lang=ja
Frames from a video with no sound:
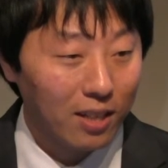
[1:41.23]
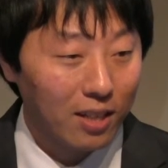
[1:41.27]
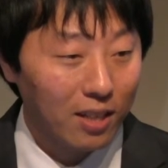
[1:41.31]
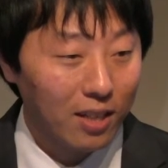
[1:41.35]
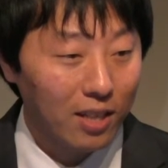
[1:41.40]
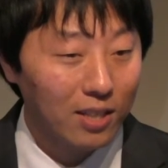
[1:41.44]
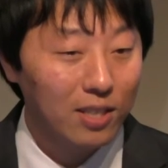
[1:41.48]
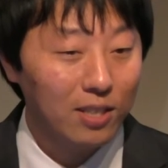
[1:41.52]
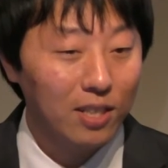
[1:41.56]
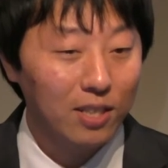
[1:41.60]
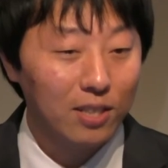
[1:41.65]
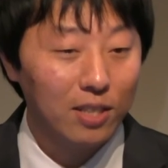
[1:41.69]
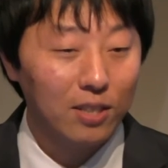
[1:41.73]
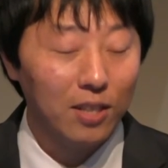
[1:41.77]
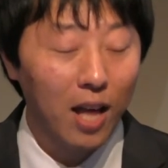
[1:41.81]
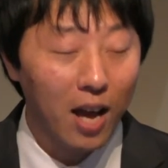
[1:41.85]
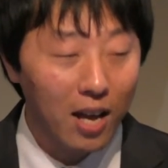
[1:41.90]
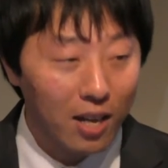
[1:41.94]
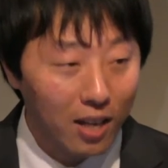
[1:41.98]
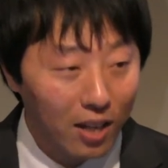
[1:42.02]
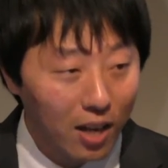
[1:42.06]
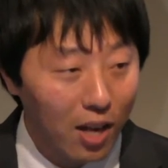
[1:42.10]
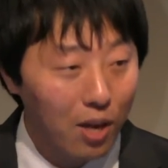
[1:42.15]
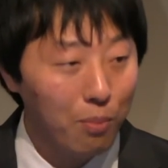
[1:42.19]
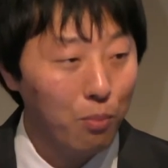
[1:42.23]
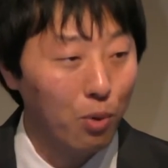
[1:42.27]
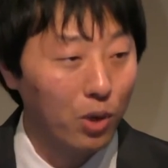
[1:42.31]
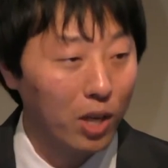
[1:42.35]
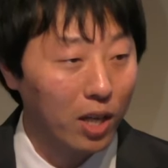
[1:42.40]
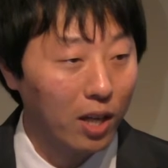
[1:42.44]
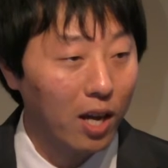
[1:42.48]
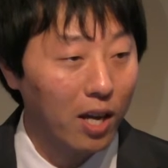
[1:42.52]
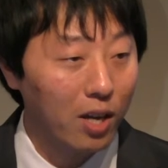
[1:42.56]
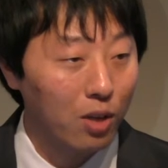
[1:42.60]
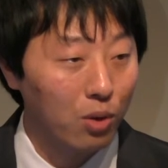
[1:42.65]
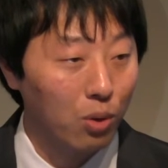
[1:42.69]
一日何回も着
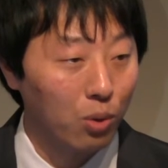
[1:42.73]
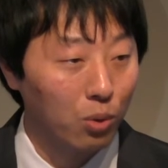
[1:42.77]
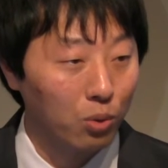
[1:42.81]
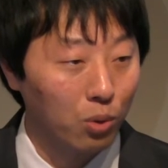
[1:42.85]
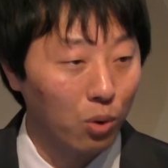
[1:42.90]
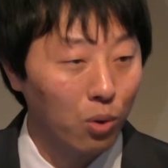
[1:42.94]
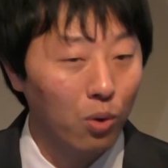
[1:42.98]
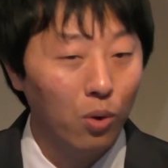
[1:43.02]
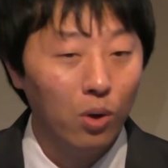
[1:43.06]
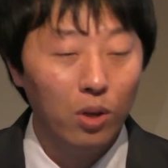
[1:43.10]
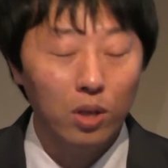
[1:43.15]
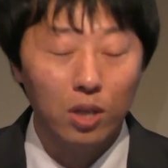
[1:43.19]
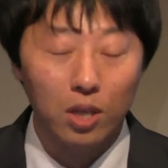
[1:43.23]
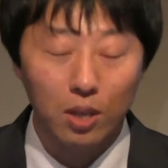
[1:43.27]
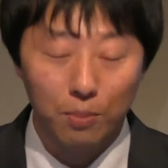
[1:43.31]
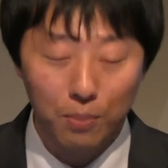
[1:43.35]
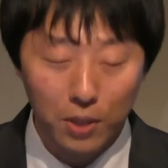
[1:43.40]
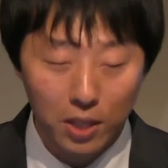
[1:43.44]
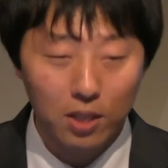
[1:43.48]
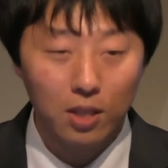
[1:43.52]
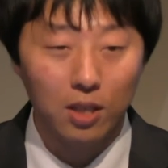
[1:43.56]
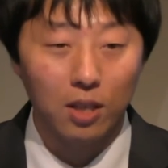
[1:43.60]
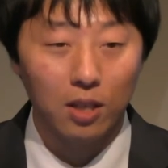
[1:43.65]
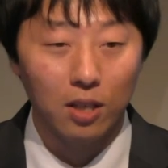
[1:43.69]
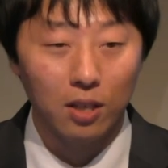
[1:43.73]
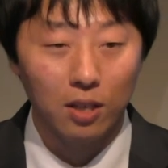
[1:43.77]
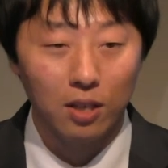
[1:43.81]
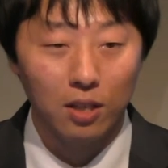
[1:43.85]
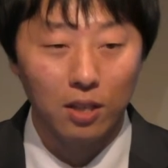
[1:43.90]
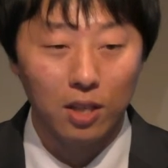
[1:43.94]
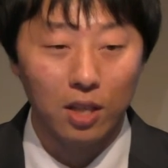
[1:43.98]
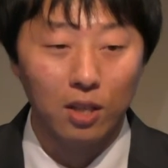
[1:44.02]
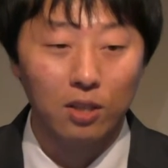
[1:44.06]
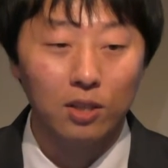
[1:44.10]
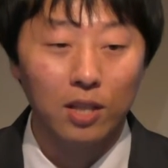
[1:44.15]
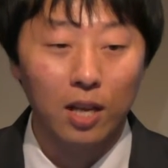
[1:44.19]
替え労働厳しい
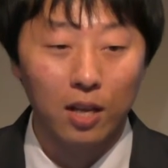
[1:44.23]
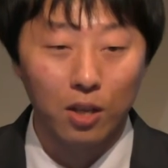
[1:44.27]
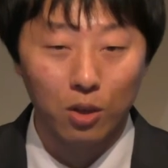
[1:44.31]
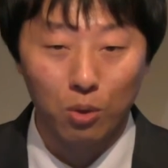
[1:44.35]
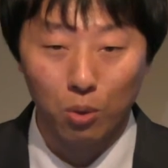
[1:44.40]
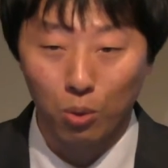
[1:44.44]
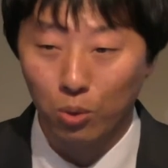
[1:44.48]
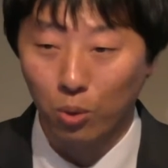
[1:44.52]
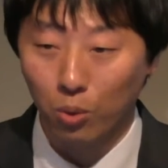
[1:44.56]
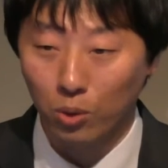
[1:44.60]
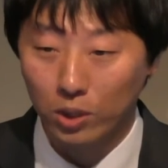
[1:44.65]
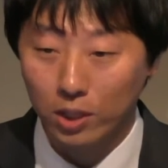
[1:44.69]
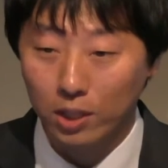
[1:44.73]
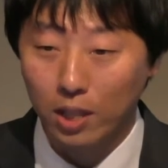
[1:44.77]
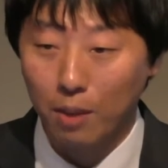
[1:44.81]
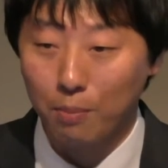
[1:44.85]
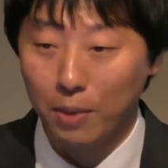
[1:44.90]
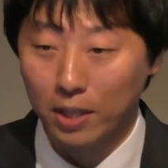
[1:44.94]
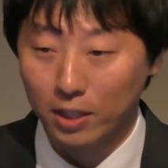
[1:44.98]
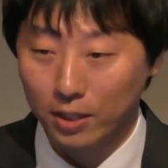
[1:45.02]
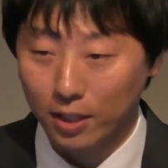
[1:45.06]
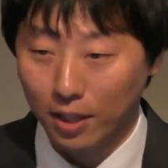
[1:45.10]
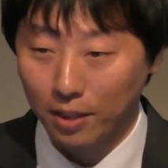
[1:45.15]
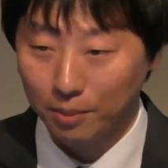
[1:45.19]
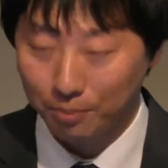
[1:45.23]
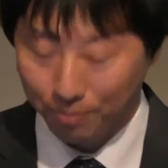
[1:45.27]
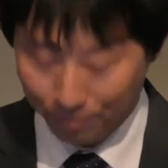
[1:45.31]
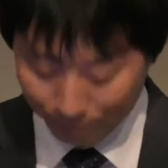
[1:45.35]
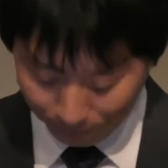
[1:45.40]
肉体労働をしていました